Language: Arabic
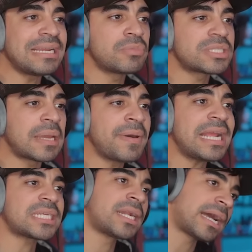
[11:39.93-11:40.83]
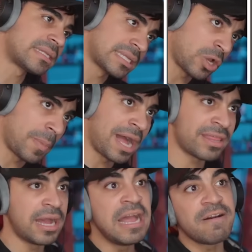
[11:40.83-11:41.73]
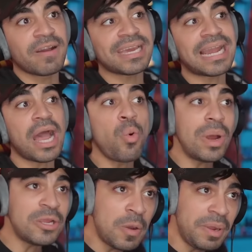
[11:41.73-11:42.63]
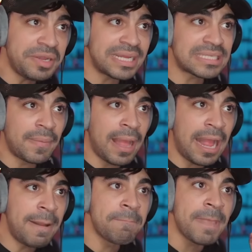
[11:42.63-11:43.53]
مستمر عشان نخلص اليوم هذا فخلال اول يوم عندنا يا جماعه